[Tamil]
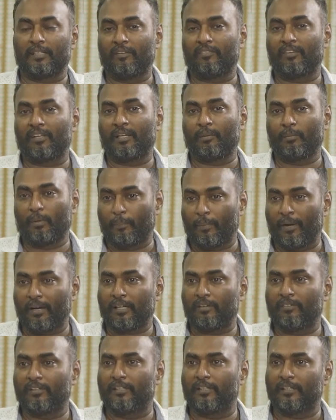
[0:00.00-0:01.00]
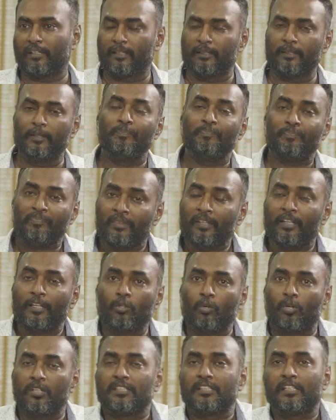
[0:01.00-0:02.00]
தேவையாக நம்ம பார்க்க வேண்டியிருக்குது
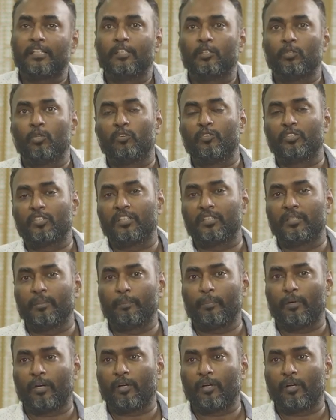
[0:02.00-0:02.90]
இதோடு சேர்ந்து இன்னொரு விஷயத்தையும்